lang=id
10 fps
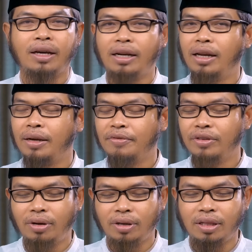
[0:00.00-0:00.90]
Karena
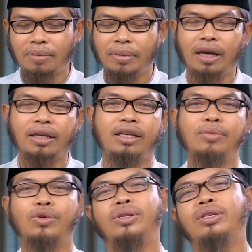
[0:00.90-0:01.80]
fitrah kita
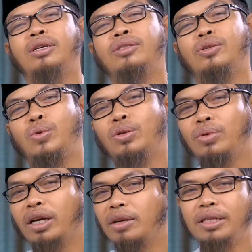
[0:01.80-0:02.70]
meyakini bahwasanya
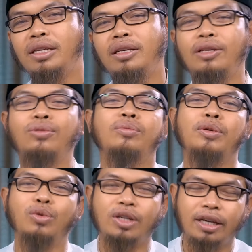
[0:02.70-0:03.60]
sesuatu yang lebih tinggi itu
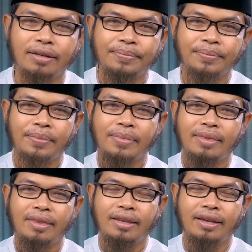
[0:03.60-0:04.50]
lebih mulia.
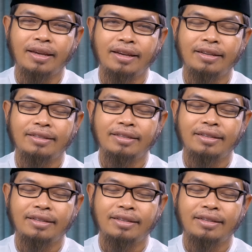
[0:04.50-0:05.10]
Ya.